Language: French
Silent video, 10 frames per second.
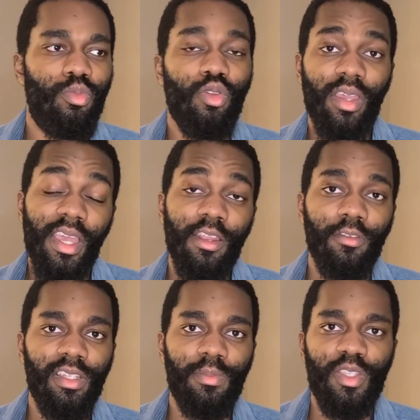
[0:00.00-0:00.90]
plus en
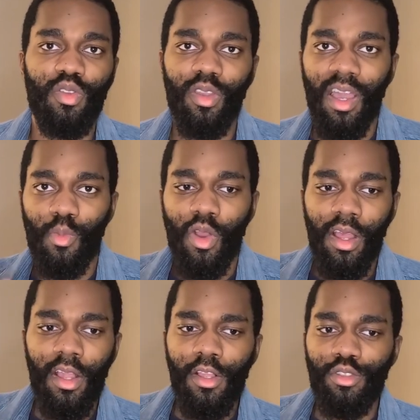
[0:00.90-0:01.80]
fait, parce qu'il y aura moins
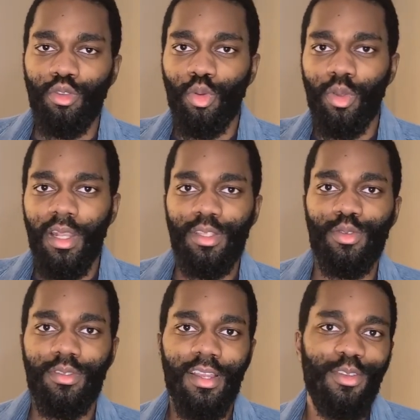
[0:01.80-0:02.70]
ce truc-là
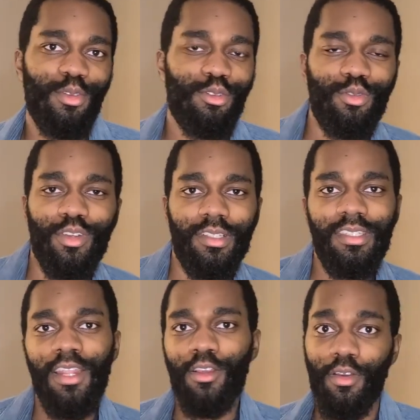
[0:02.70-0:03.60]
social de je suis
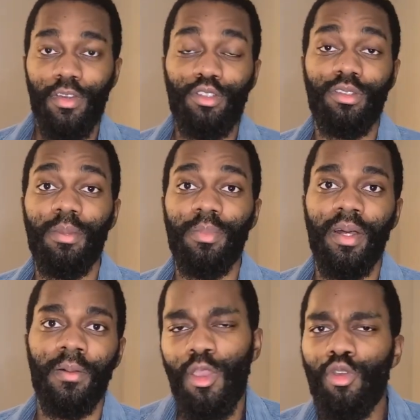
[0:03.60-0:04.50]
anti alors qu'en fait je t'aime
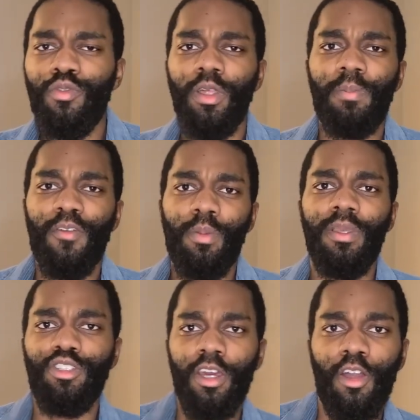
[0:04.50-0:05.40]
pas. Mais eux, ils vont être parfois
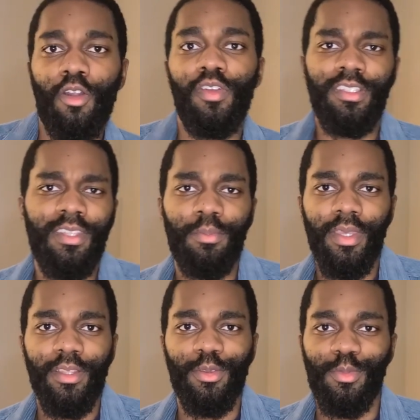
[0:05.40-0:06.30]
méchants alors qu'en fait ils t'aiment
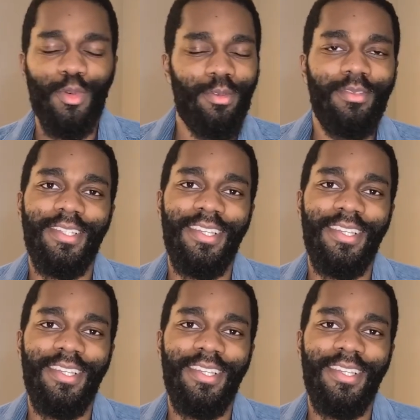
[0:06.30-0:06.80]
bien, donc bon.